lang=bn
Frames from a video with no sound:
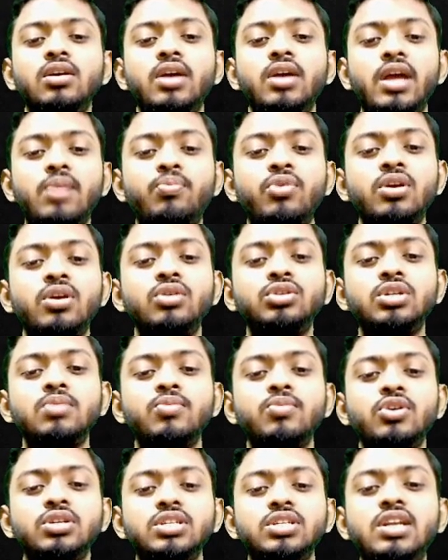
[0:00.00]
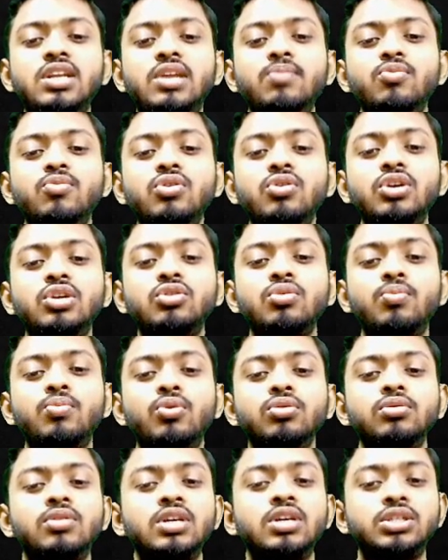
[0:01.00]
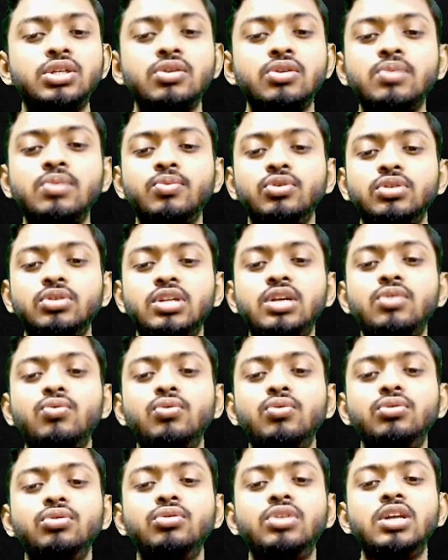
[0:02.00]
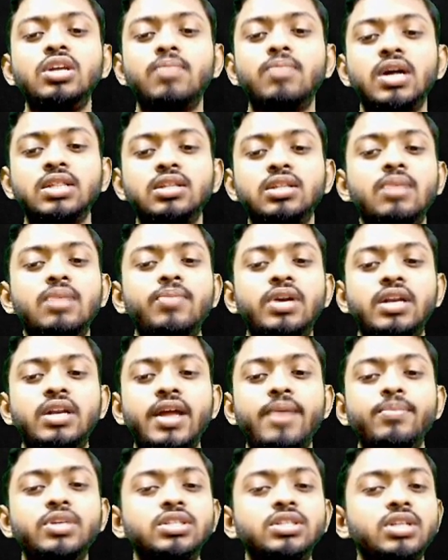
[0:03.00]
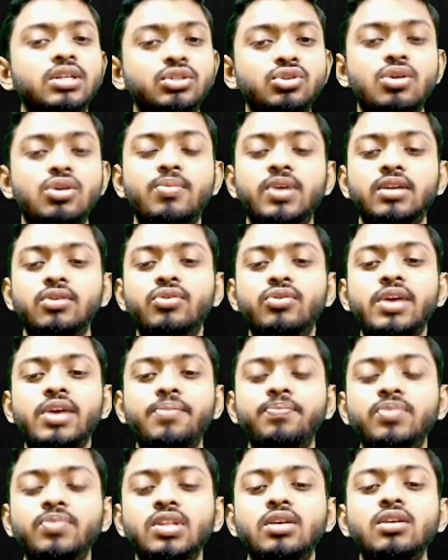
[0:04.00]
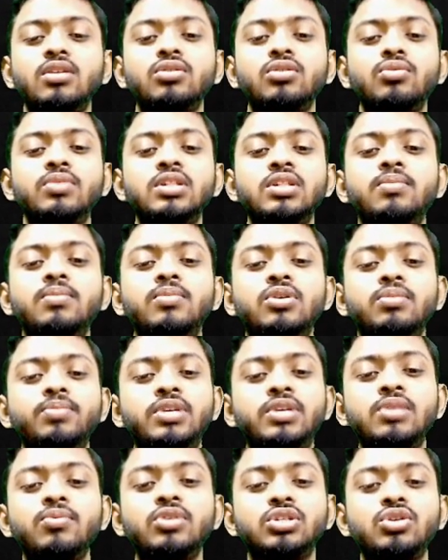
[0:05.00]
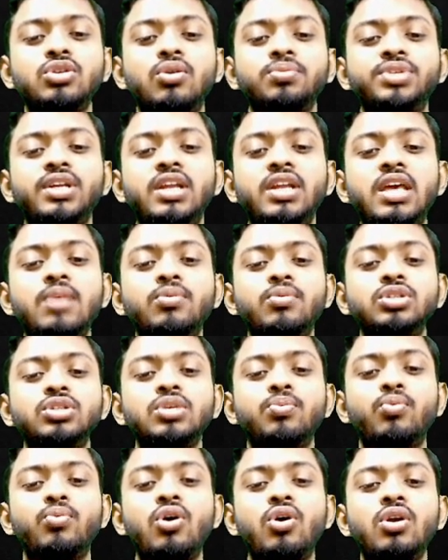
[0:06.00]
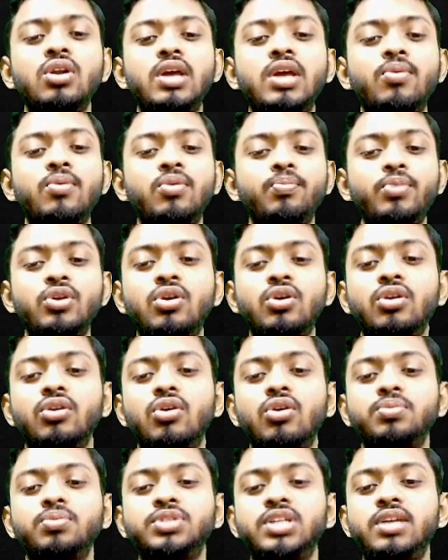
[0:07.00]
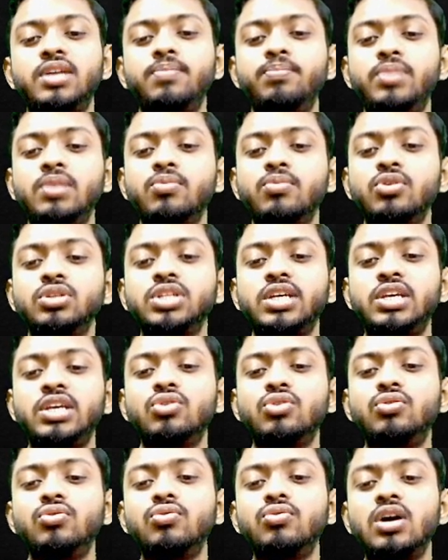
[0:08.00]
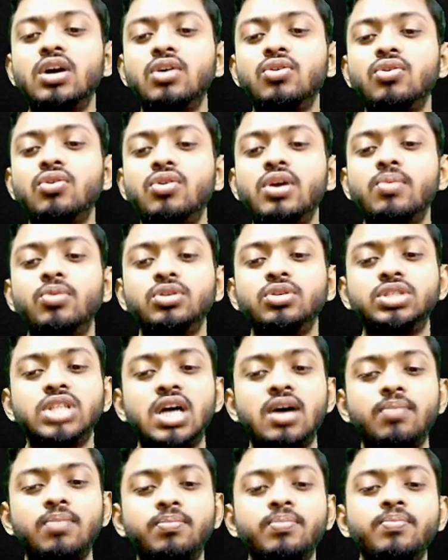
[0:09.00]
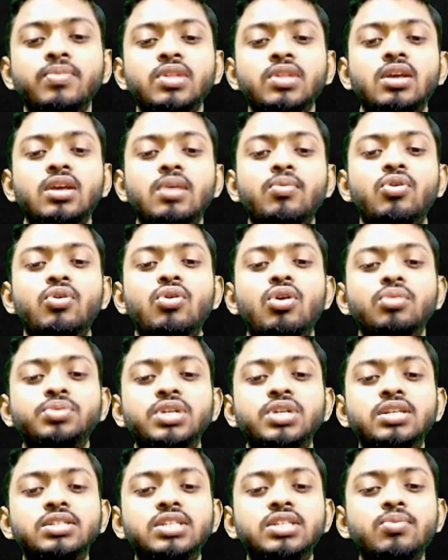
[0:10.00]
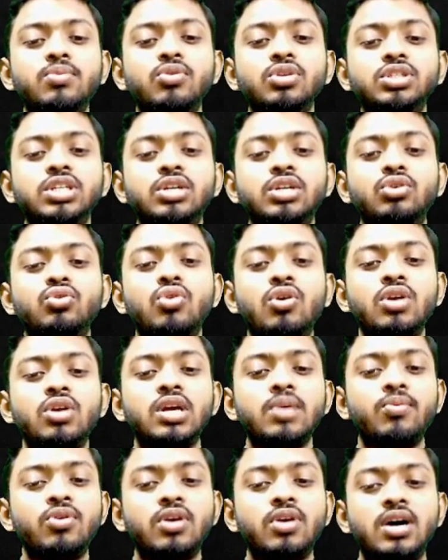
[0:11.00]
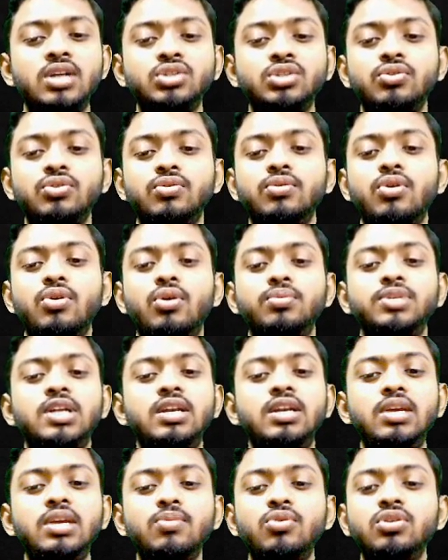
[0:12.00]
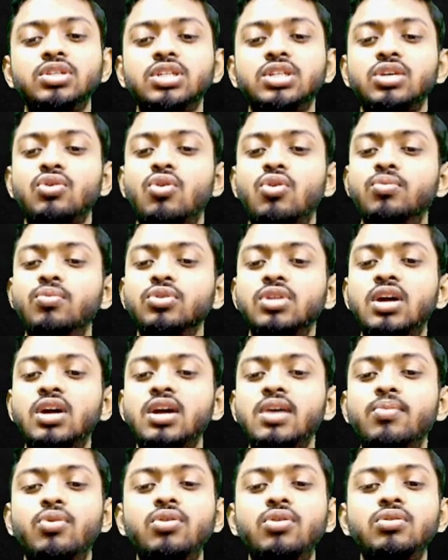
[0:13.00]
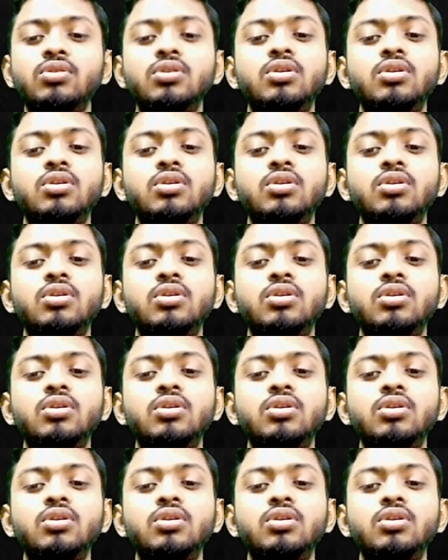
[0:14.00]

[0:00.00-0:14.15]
এর পরে কোশ্চেন বলেছে নিম্নলিখিত ভৌত রাশিগুলির মধ্যে কোন দুটির মাত্রা বা ডাইমেনশন সমান ওকে তোমাদের কি বলেছে অপশন এ বলেছে বল এবং পীড়ন অপশন বি বলেছে ইয়ং গুণাঙ্ক এবং চাপ এবং অপশন সি বলেছে টর্ক এবং কার্য অপশন ডি বলেছে ক্ষমতা এবং